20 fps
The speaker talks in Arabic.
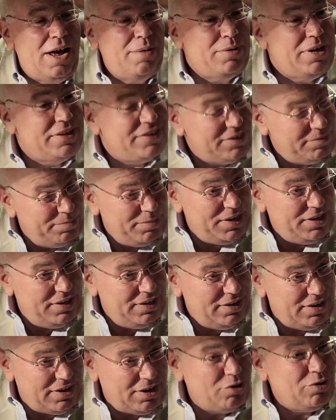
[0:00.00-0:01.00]
عبد العزيز بيه
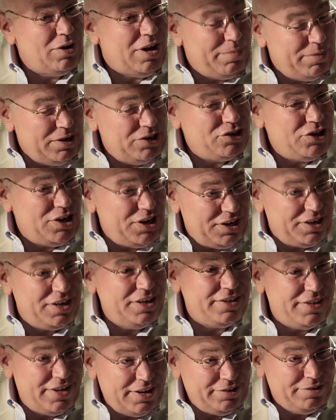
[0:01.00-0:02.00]
رجل اعمال شقي
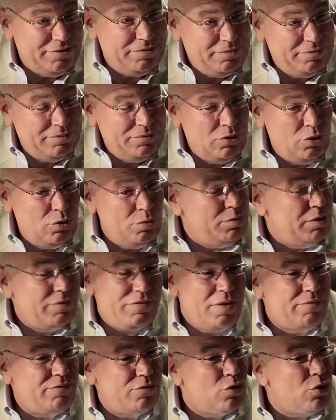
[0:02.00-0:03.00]
جدا
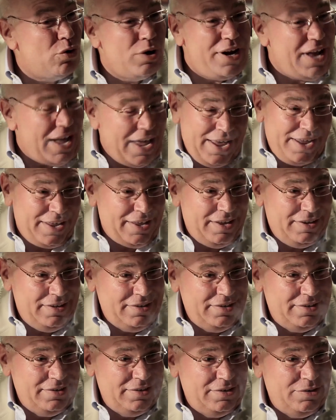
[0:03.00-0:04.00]
وبيفهم في كل حاجه
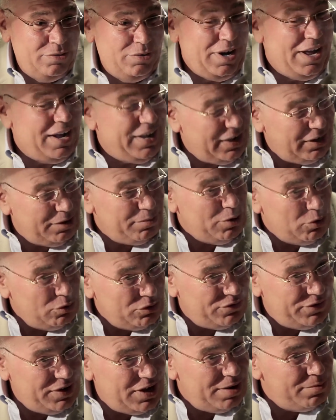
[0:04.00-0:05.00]
والحاجات اللي
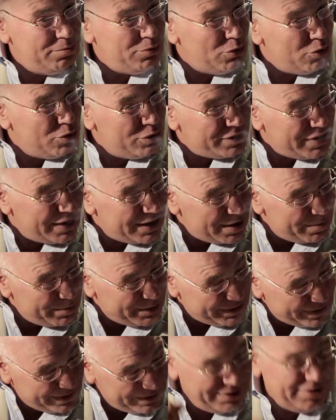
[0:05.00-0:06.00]
ملوش فيها بيلقطها
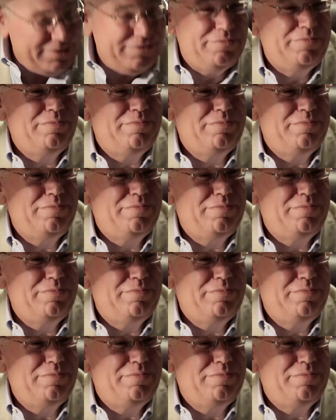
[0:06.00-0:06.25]
كمان كده